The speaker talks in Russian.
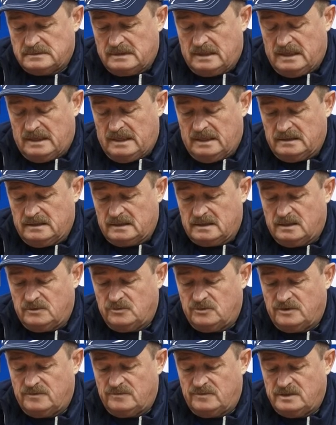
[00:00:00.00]
а
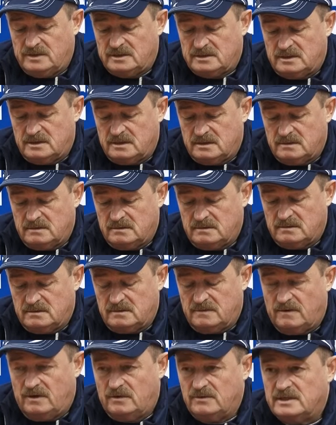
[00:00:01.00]
накануне выезда
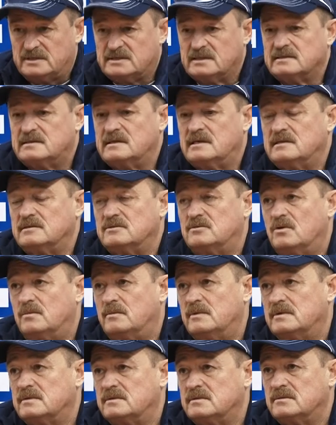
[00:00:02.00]
два у нас остались
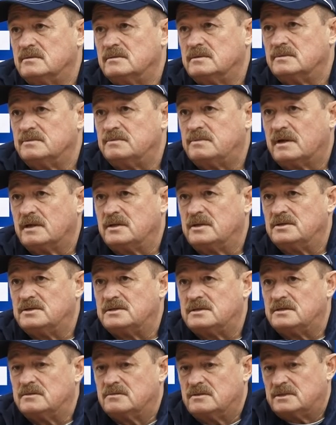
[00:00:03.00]
дома. То есть
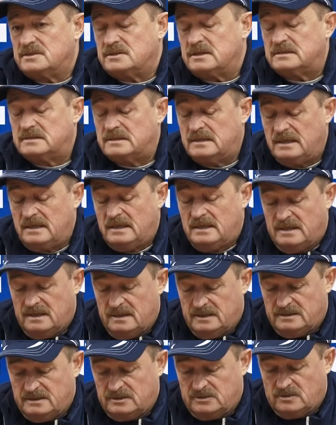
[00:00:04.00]
практически у нас сейчас
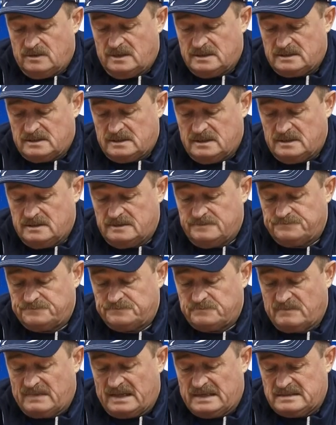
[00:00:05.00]
ситуация
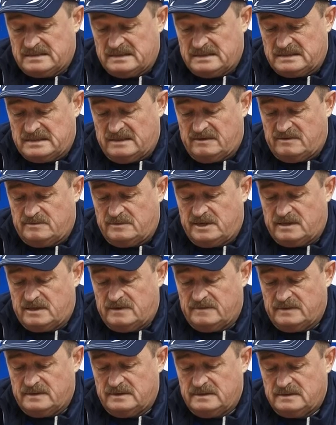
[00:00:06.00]
состава
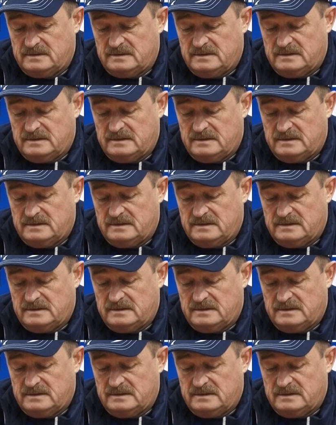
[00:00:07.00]
маховая,